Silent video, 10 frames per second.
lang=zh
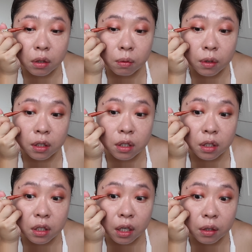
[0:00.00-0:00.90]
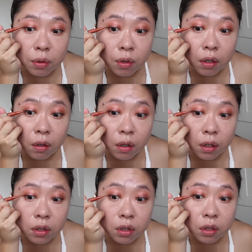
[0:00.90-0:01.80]
我的日常妆都
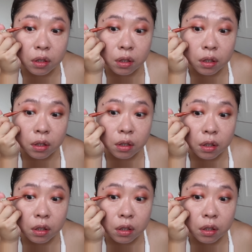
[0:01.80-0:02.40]
很适合，